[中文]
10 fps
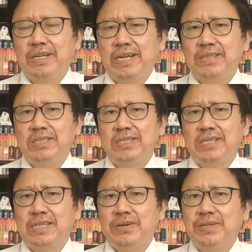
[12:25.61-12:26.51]
爱奇艺
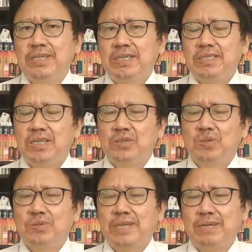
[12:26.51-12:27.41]
相对要
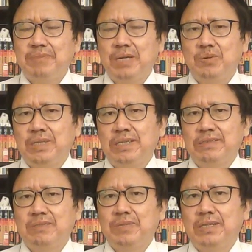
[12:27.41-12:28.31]
充当美国的
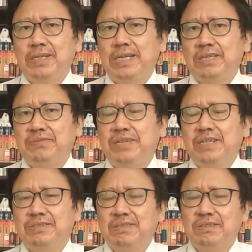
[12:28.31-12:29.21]
什么
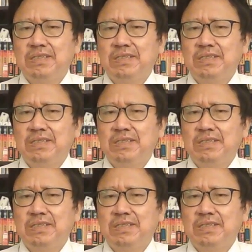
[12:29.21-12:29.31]
Netflix，